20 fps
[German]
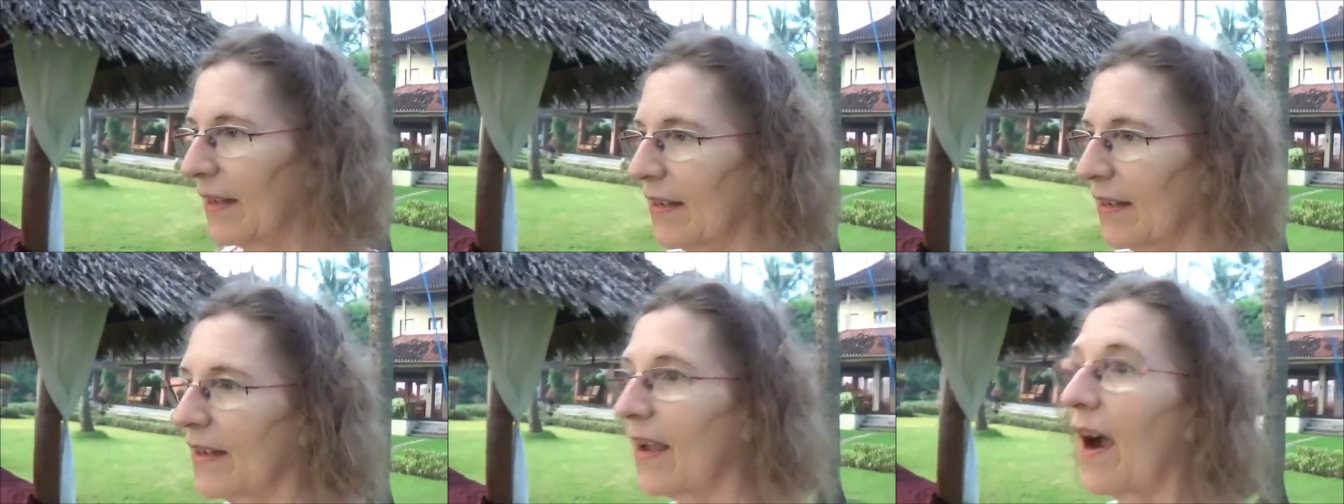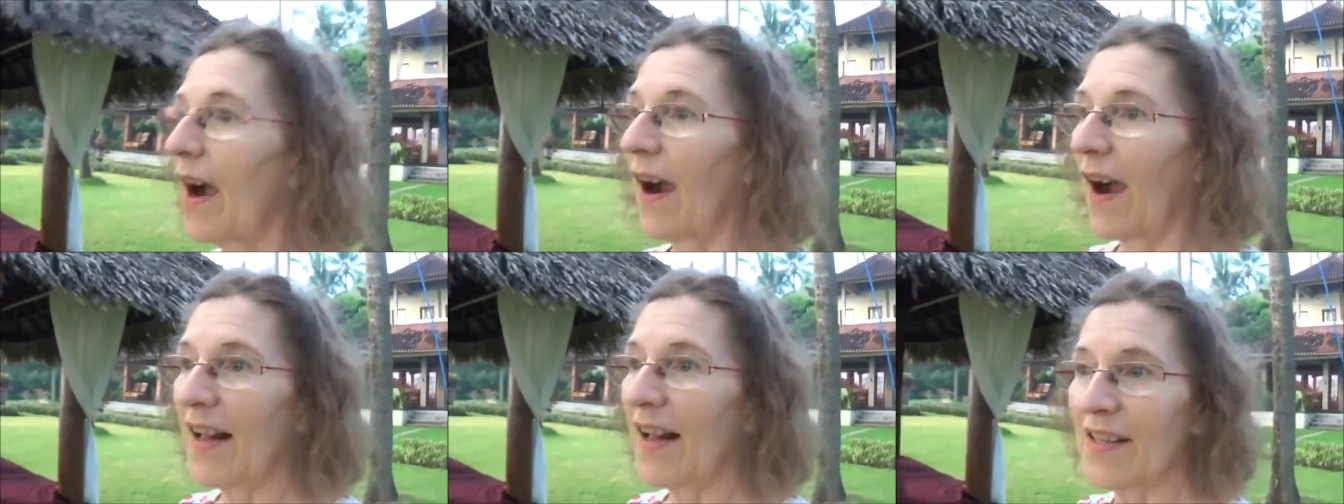
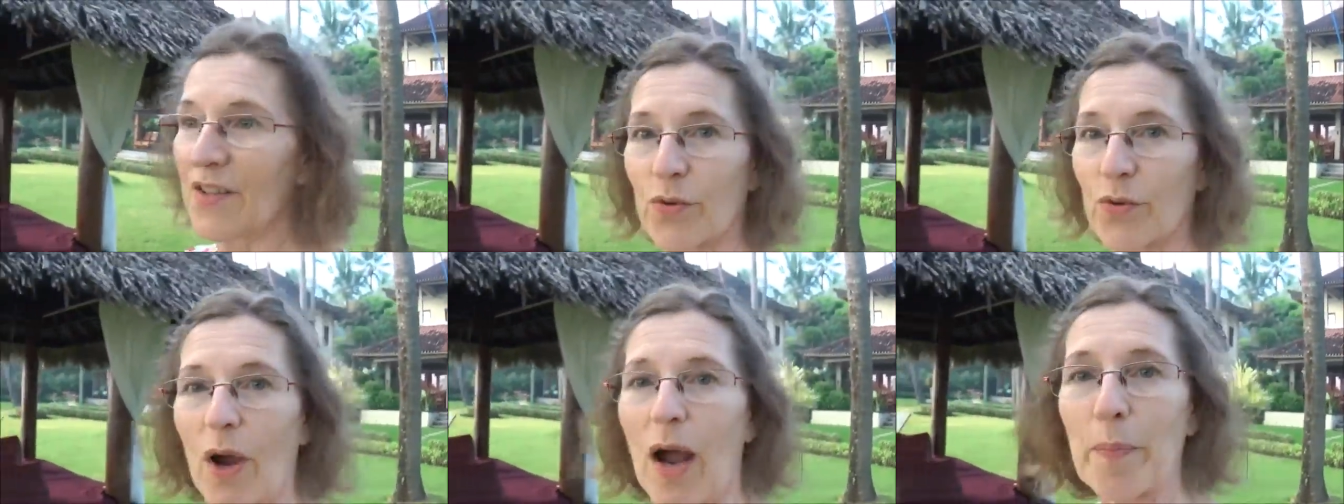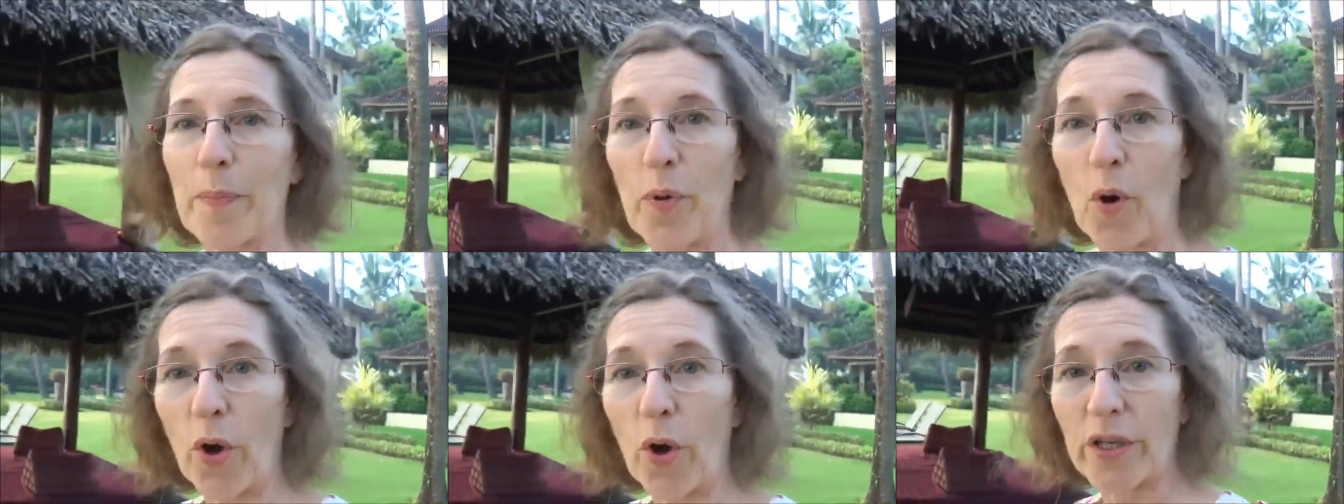Ja, also
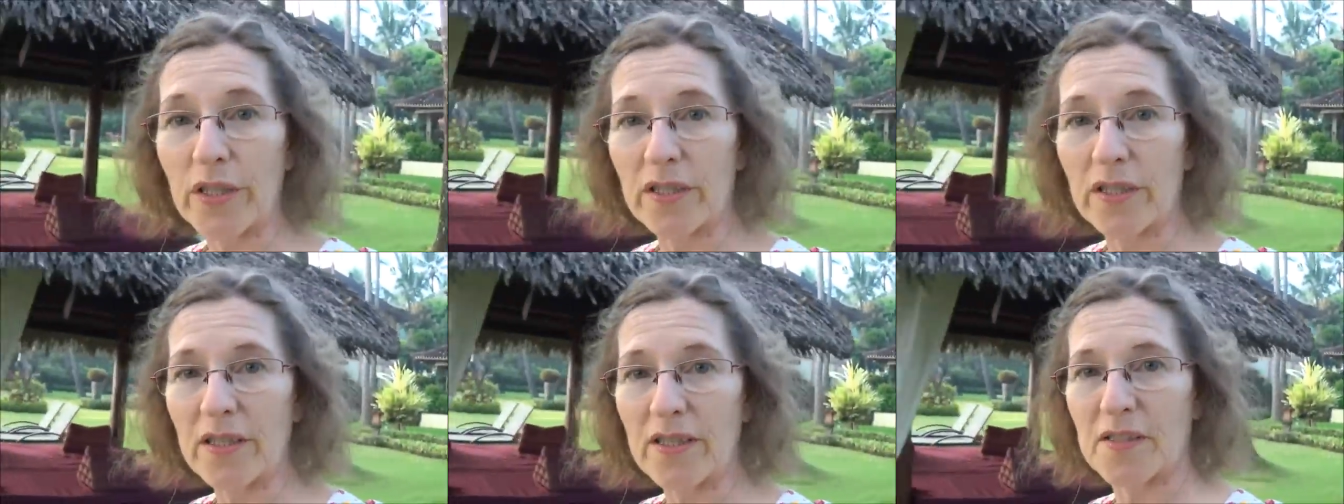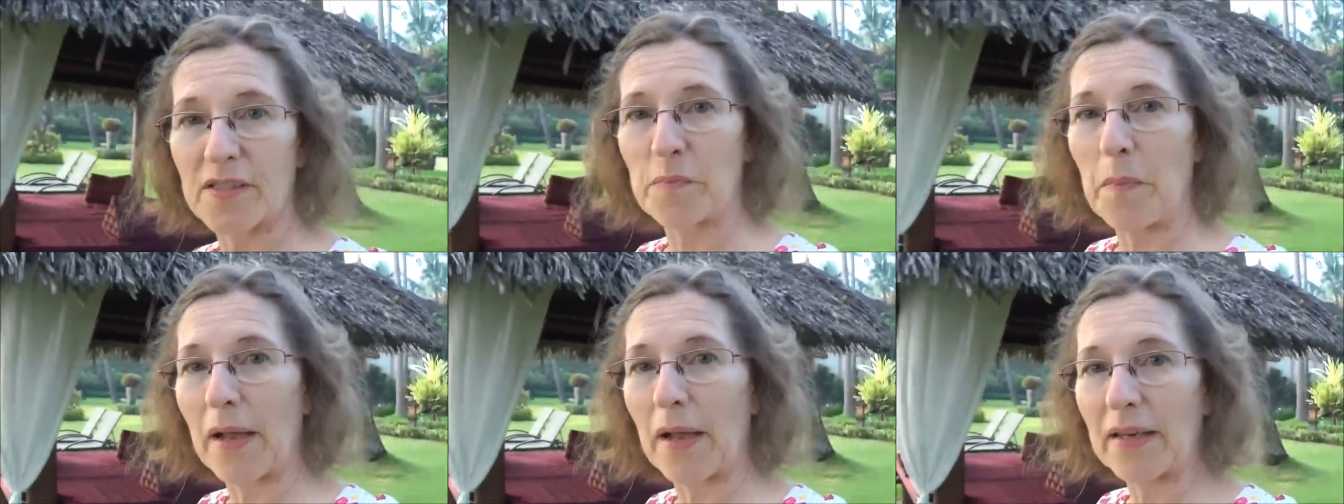ab heute
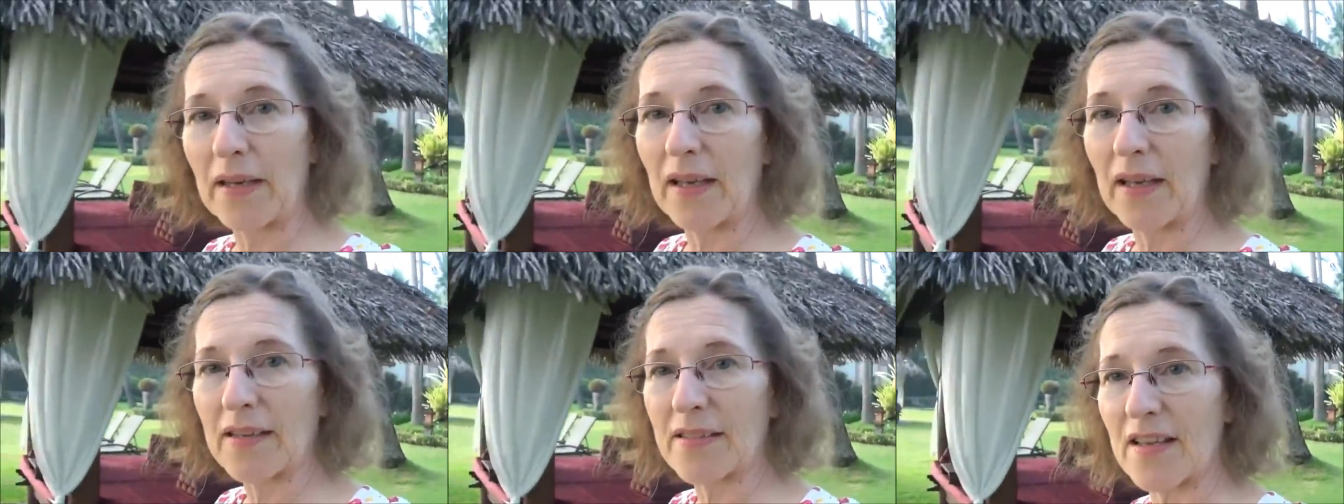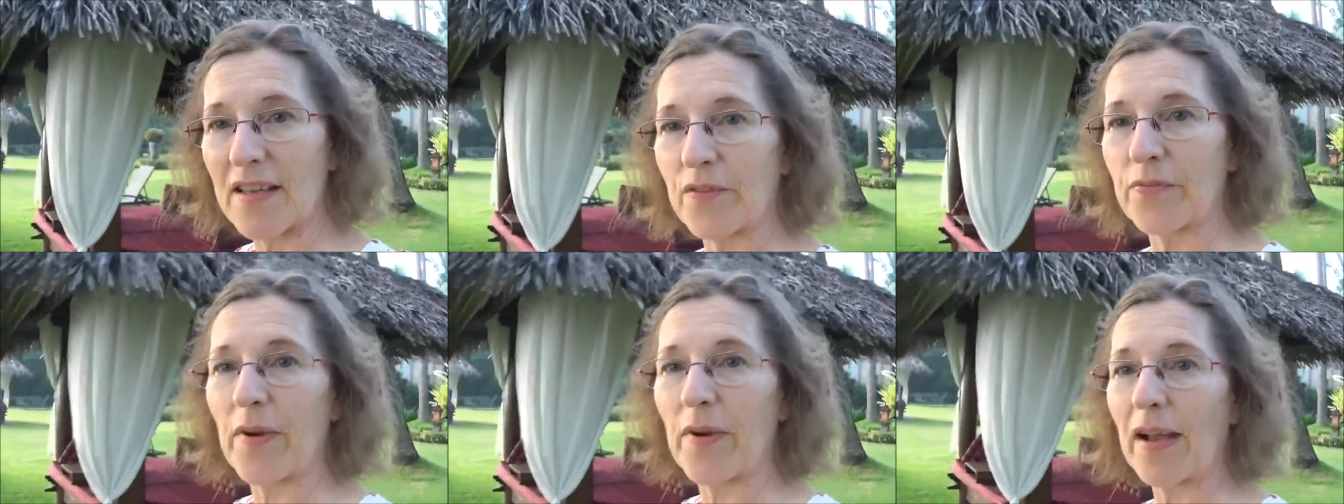ist mein
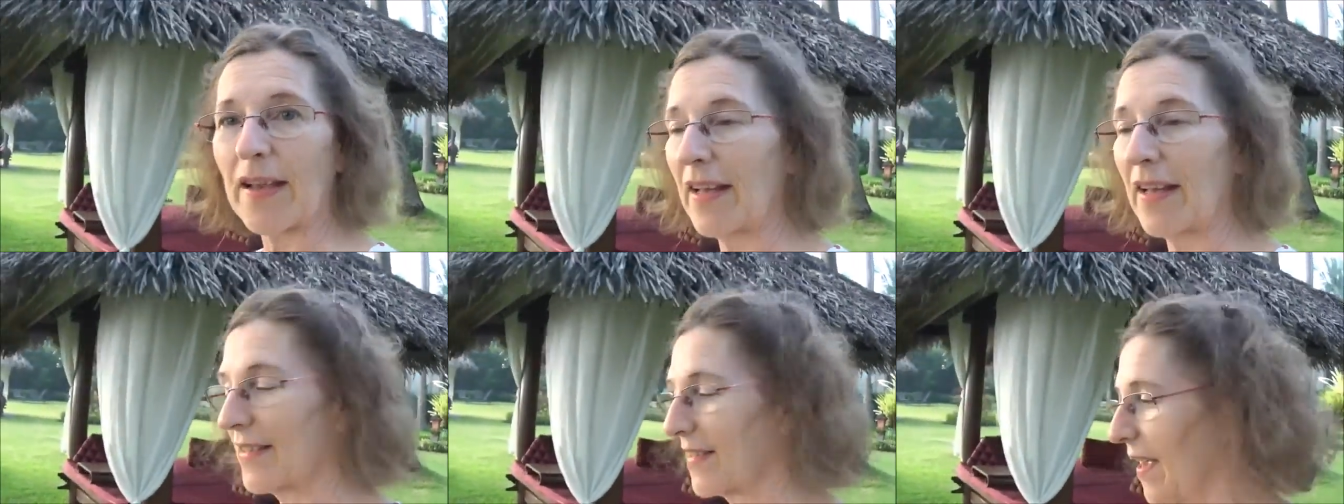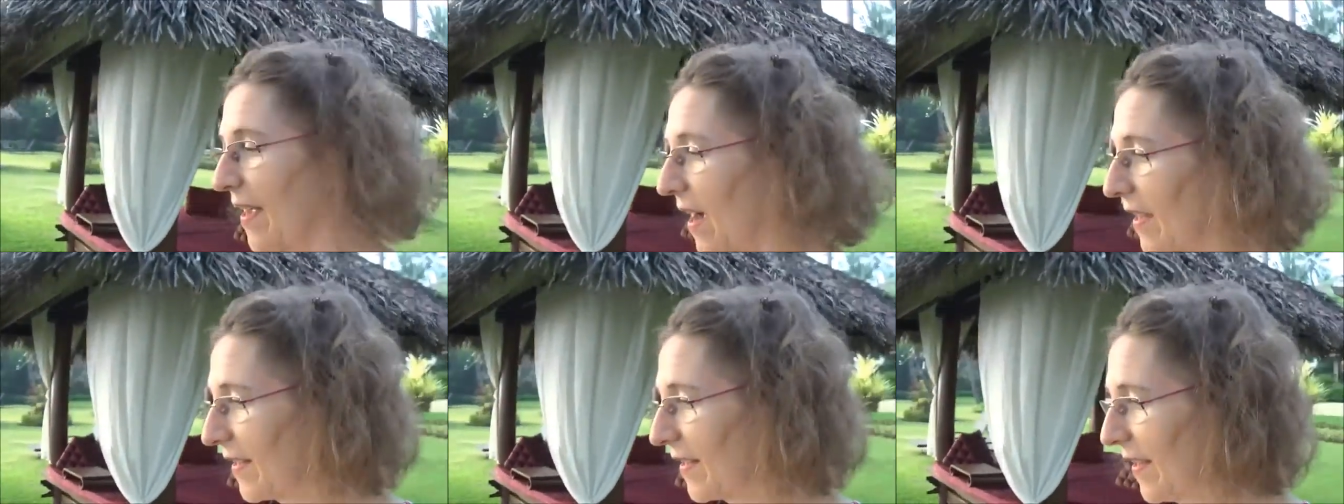erster freier
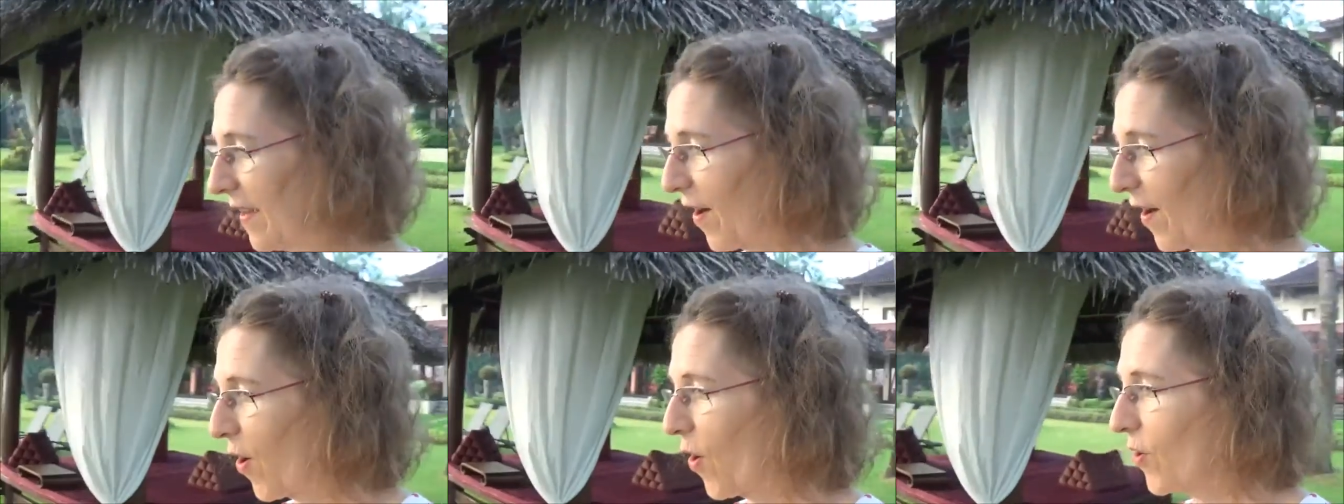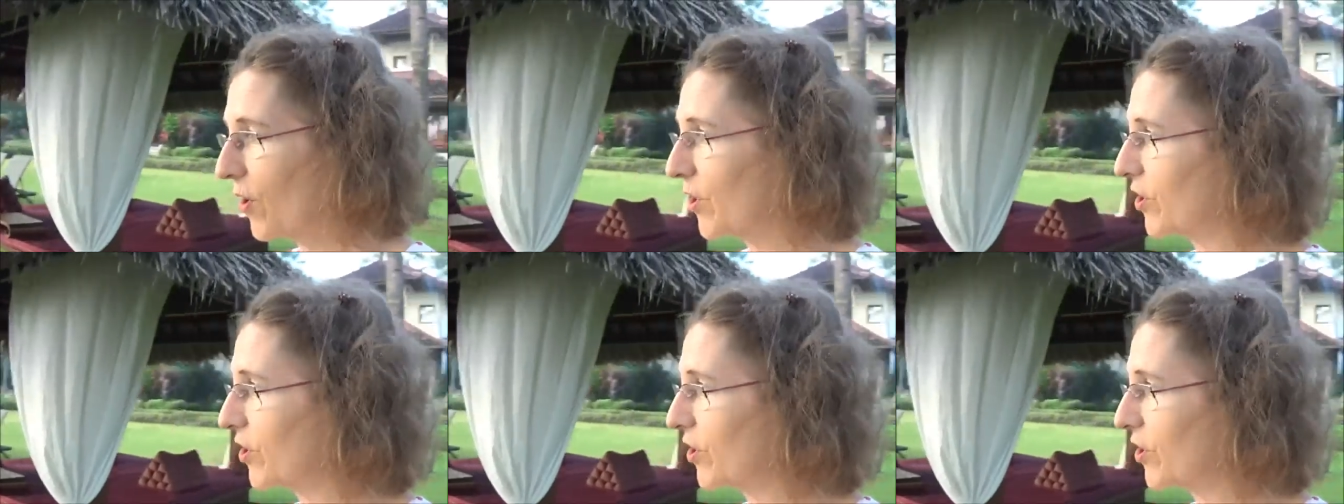Tag hier auch.